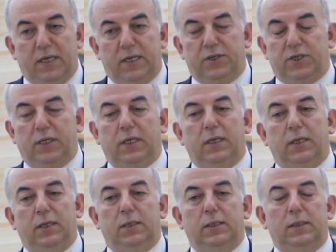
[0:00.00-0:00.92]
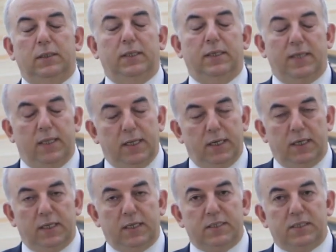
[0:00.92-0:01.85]
tercih
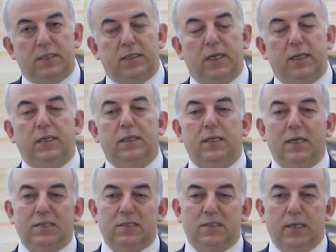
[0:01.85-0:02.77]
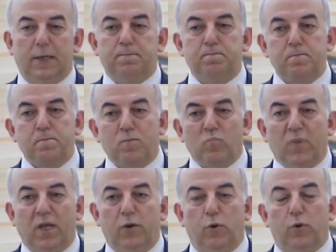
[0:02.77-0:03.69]
nedenleri arasında. Yanı sıra
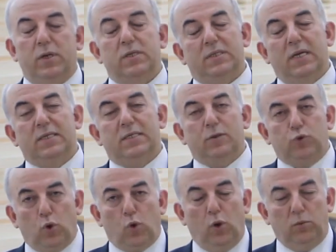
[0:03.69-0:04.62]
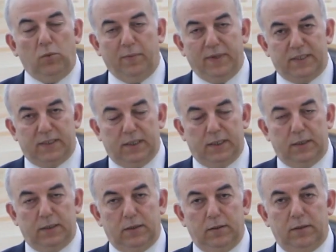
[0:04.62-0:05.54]
öğrenci sayısının çok olmaması
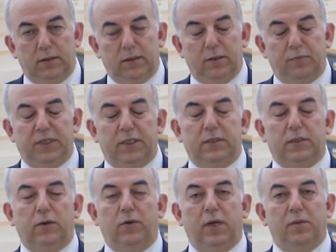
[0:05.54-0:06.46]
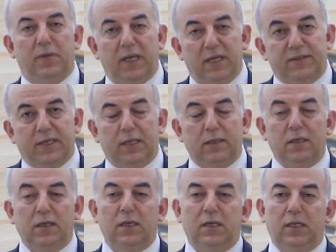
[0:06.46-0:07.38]
bir önemli etken.
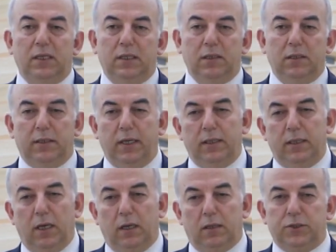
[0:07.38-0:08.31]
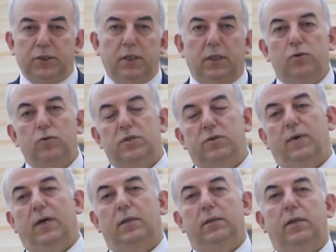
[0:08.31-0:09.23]
Yılda yaklaşık 200
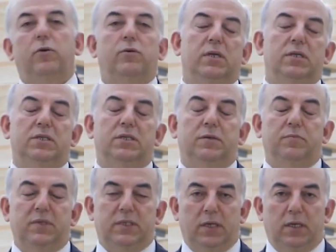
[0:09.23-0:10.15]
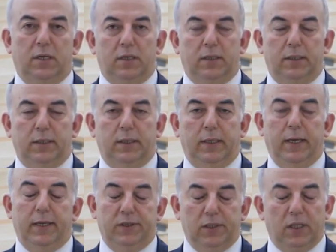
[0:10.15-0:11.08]
civarında öğrenci bize e,
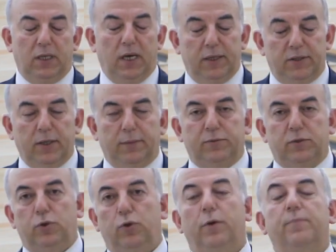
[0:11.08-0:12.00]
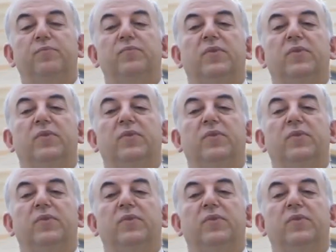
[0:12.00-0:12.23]
her yıl kayıt yaptırıyor.